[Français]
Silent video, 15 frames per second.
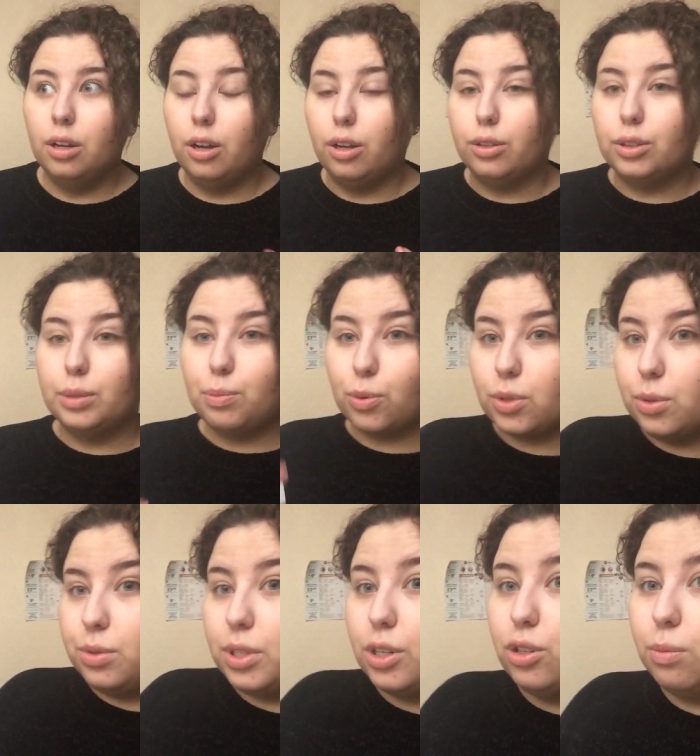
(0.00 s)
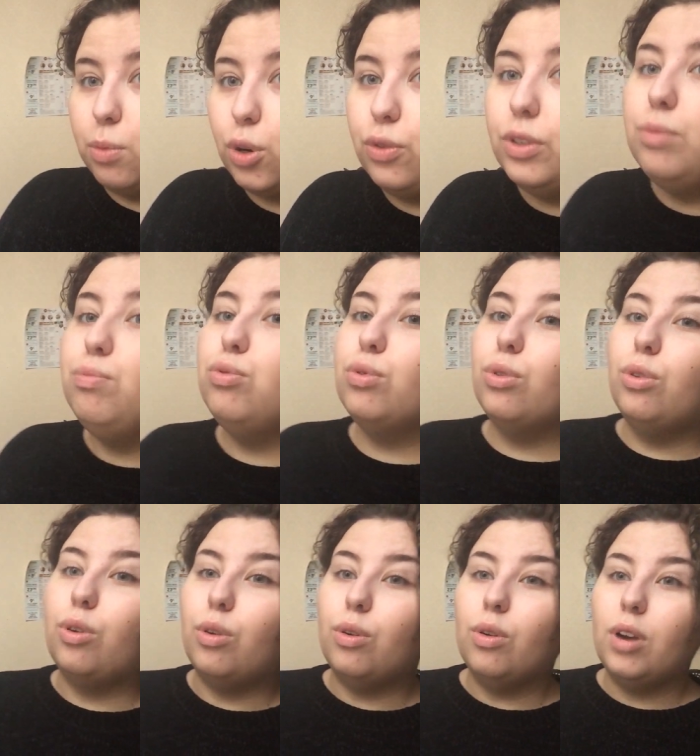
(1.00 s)
euh, c'est pour ça aussi que j'en profite pour
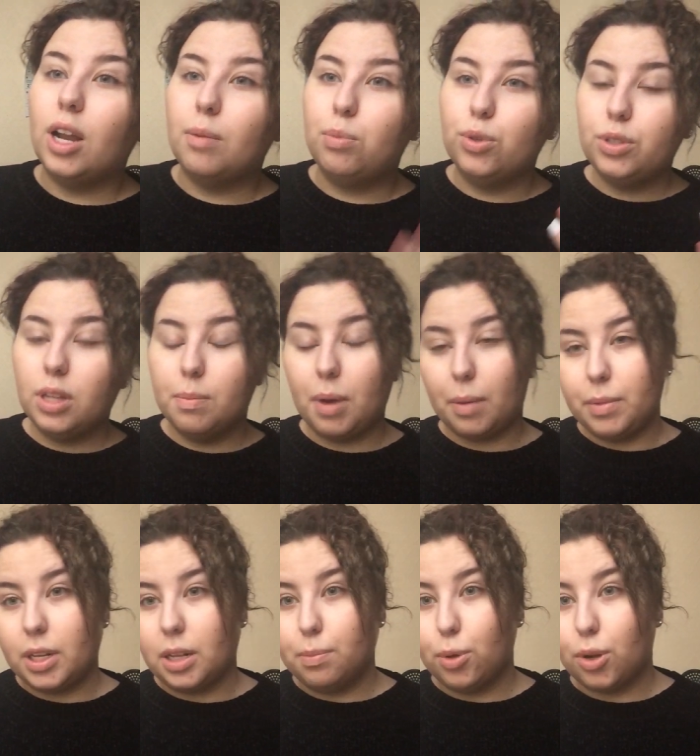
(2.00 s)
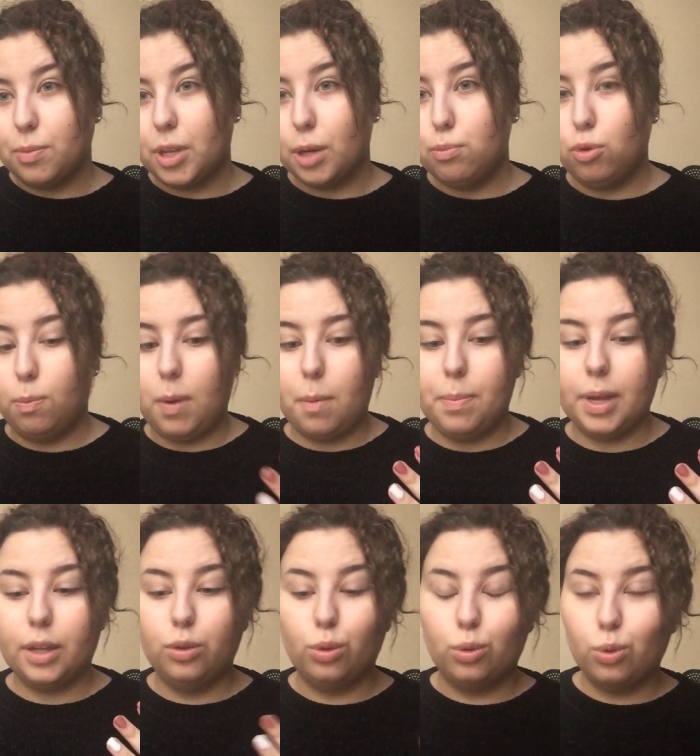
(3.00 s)
euh, la poster parmi les premières pour pas
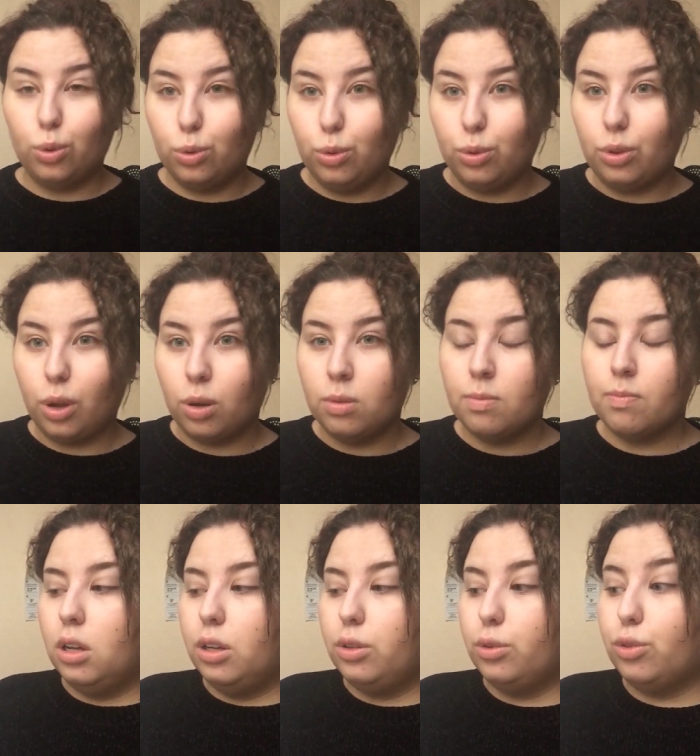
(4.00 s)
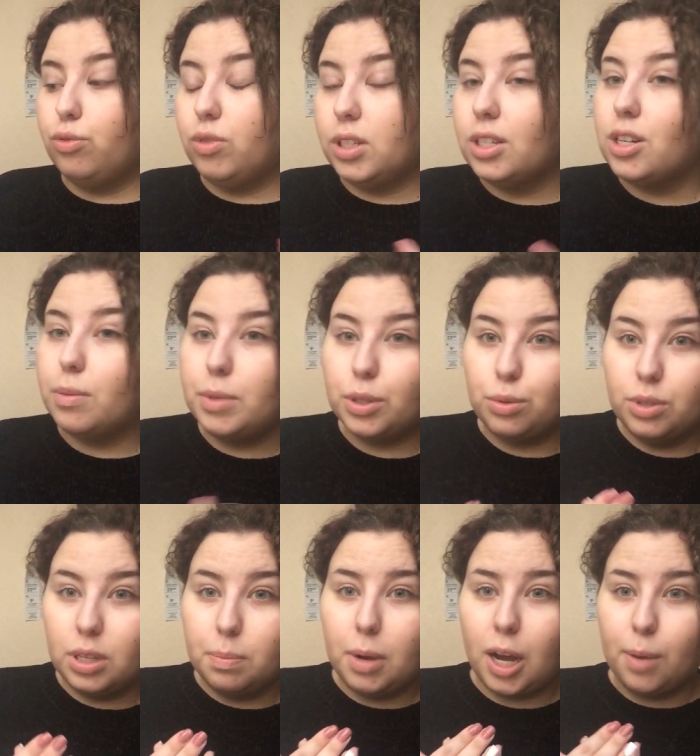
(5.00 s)
perdre trop de temps. Donc je voulais déjà
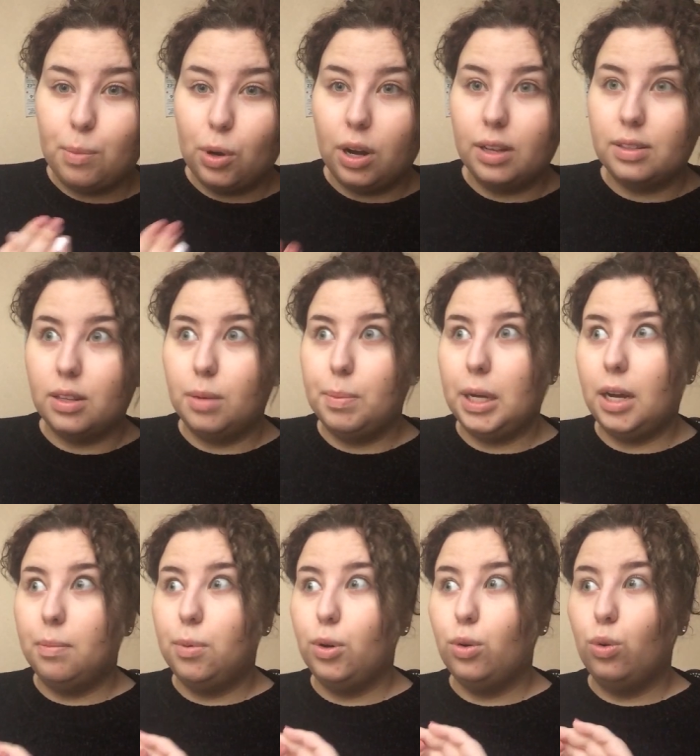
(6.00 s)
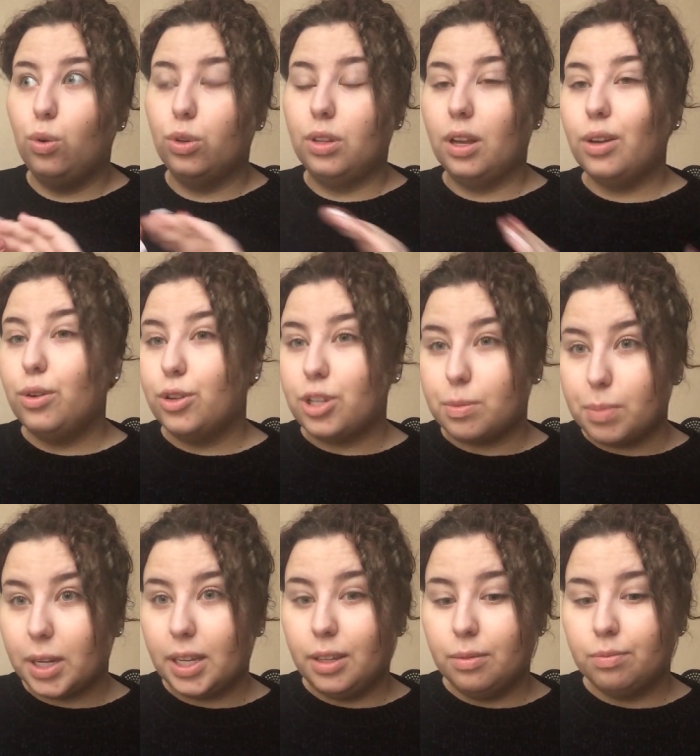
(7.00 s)
m'excuser par rapport à ça, par rapport au retard que j'ai
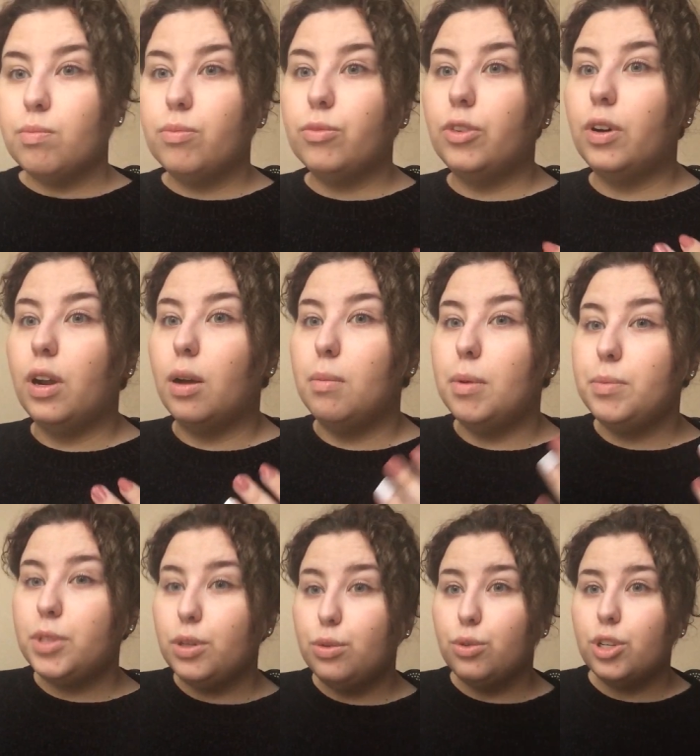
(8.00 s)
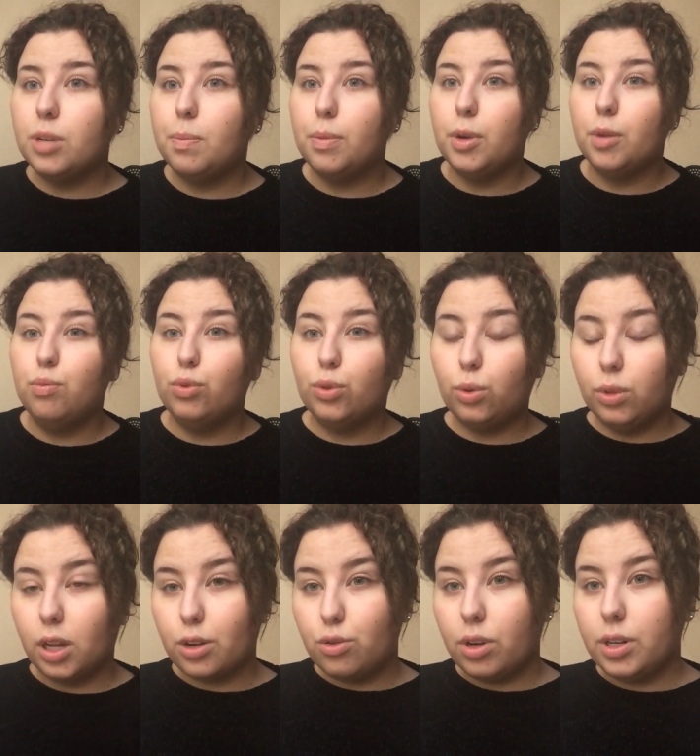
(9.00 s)
pris. Voilà, même si le sujet est plus trop
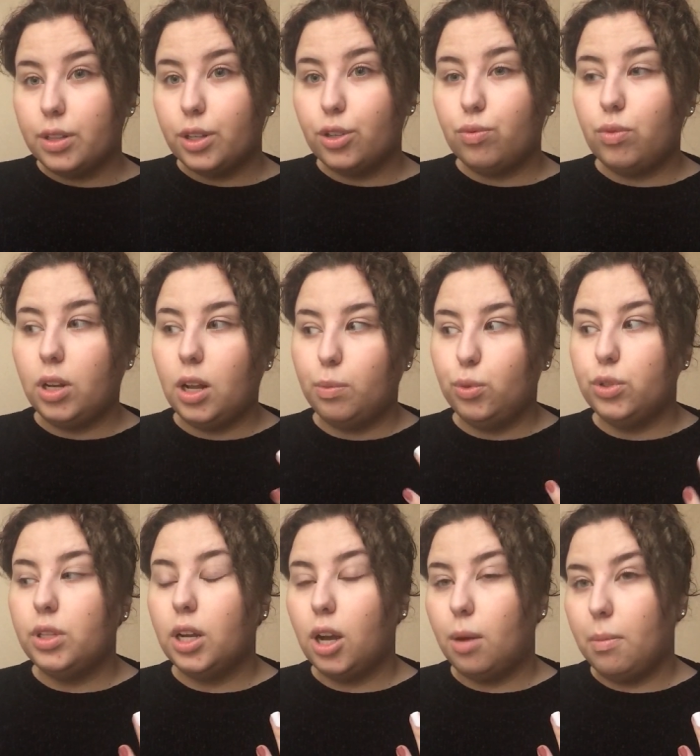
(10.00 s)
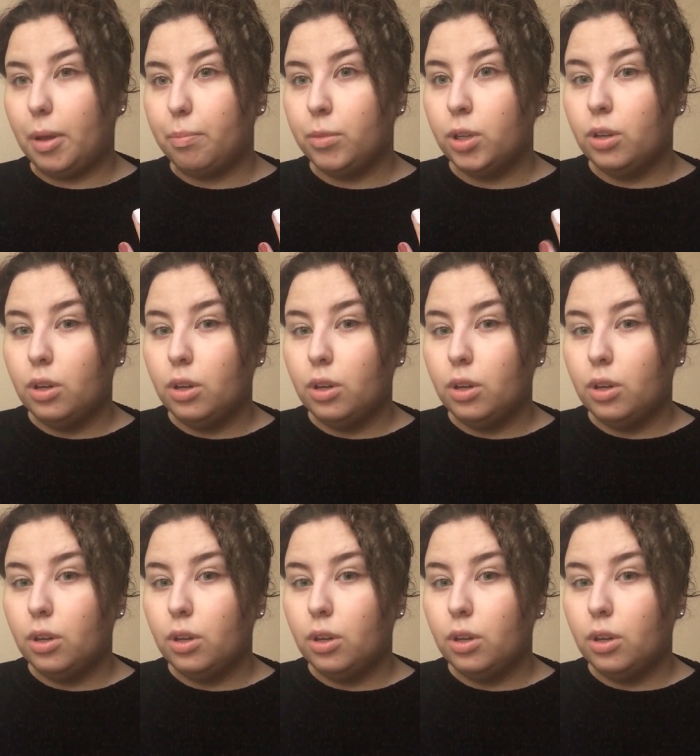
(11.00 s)
d'actualité, je voulais la poster quand même.